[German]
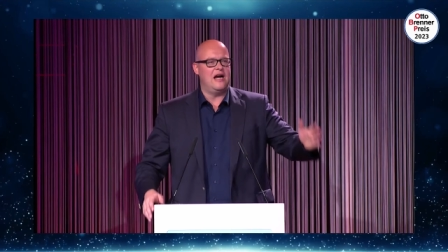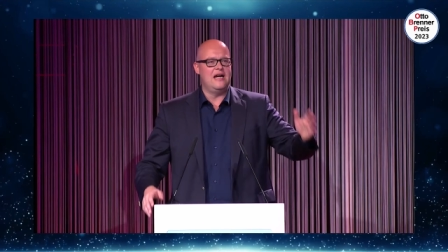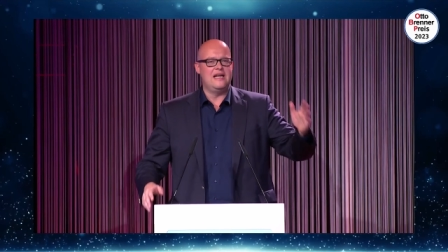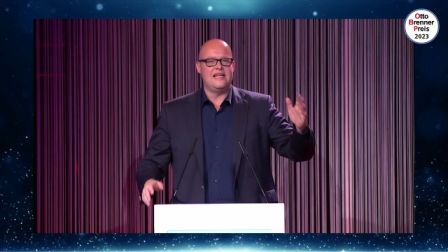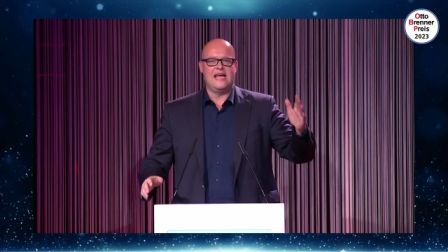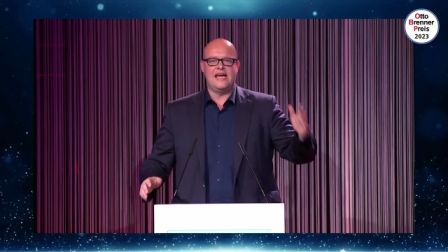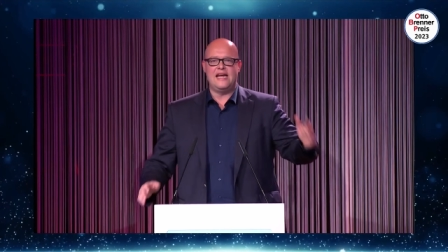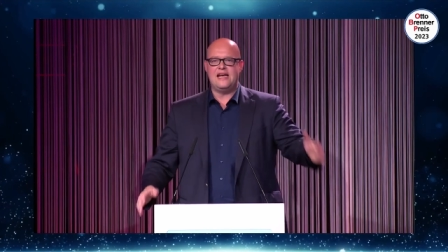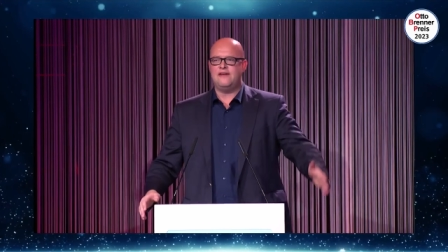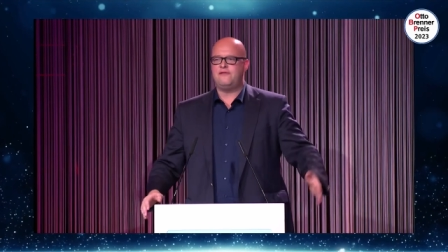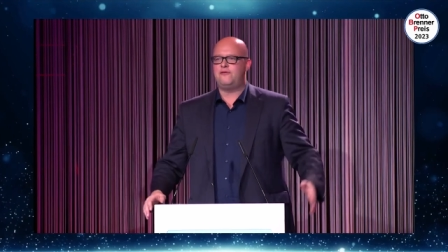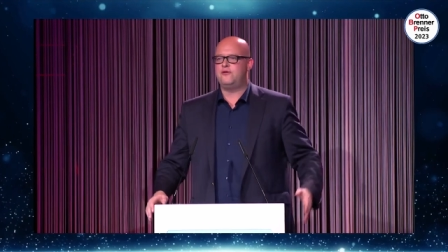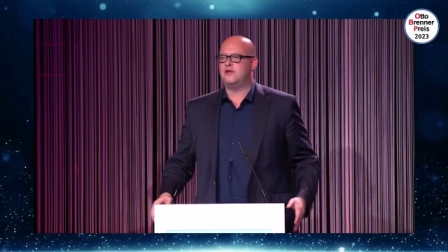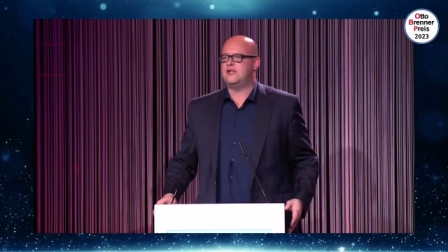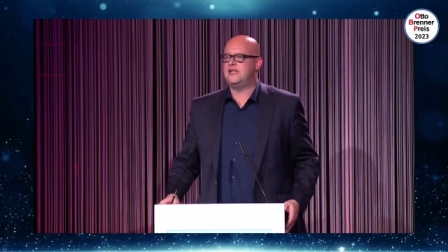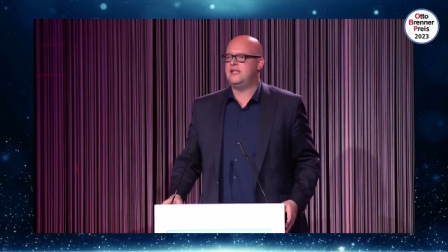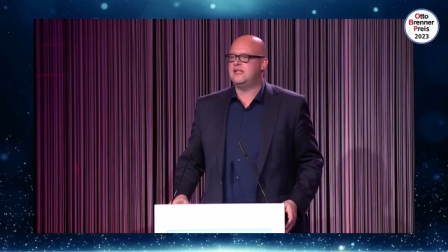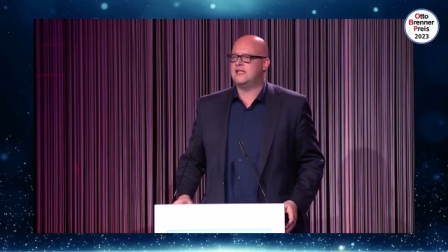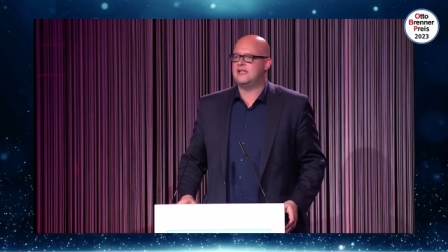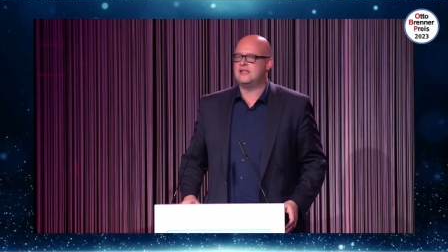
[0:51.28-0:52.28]
all jene von
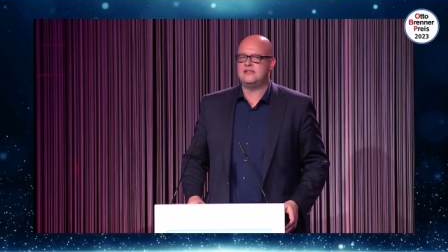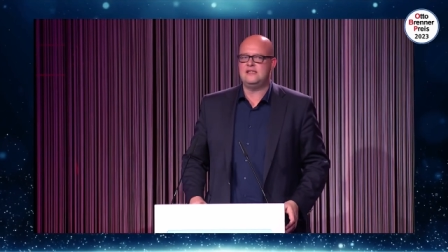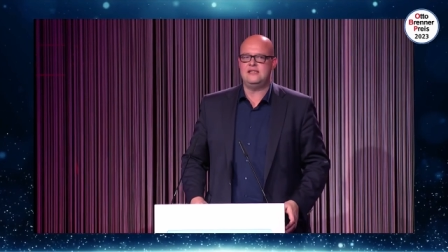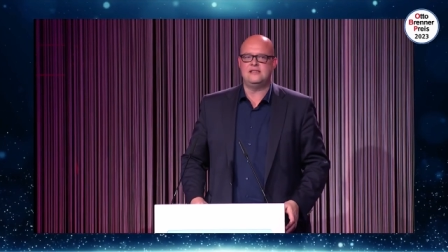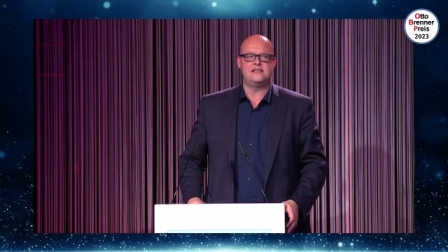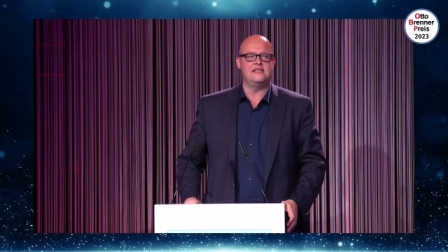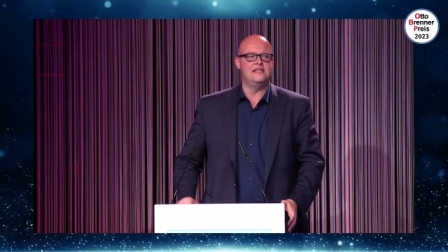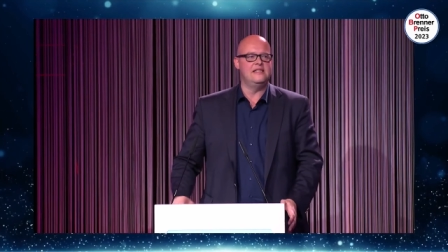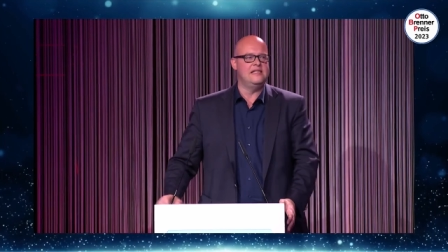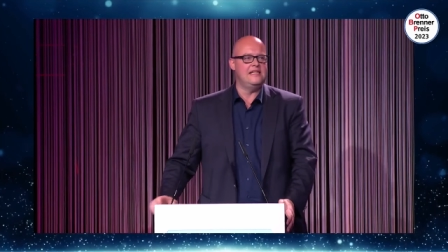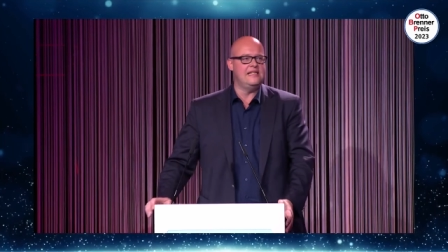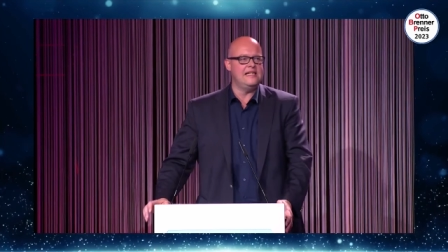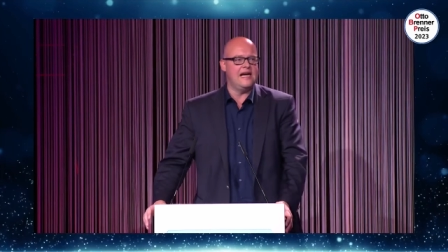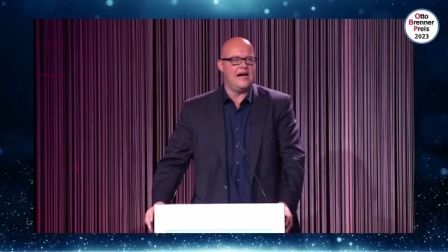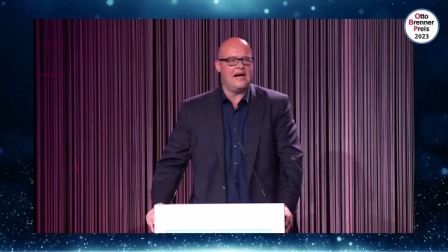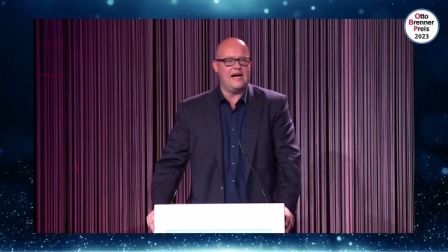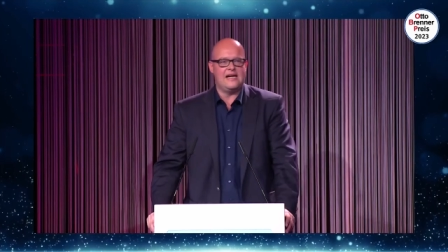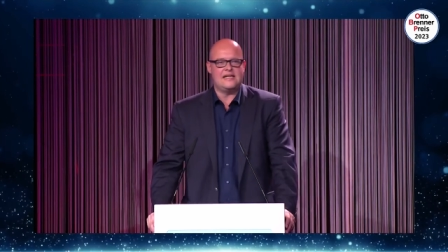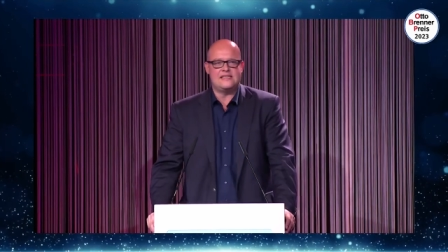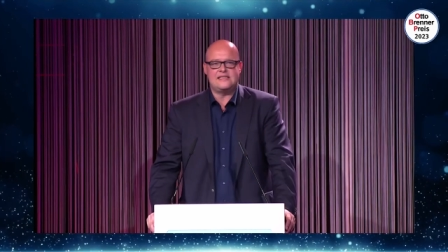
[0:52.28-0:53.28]
Ihnen, die nie
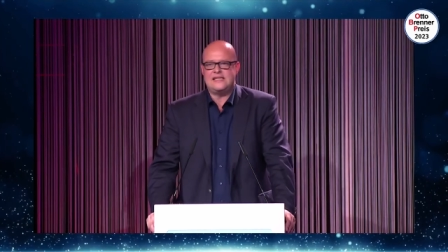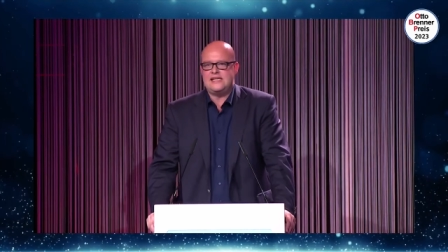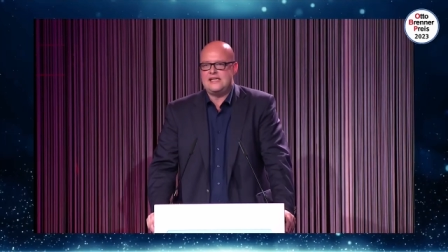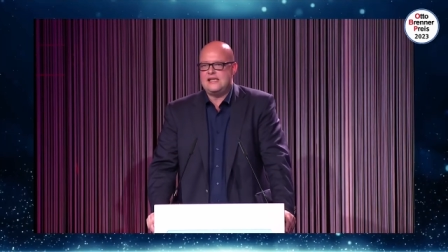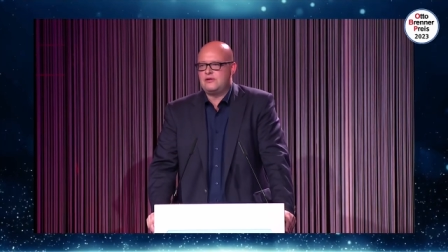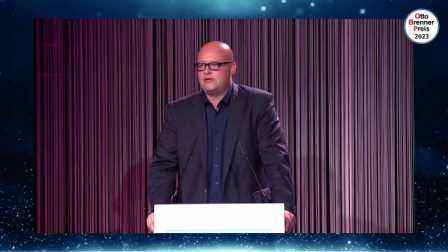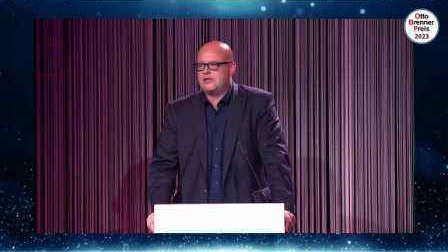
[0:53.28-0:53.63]
ARD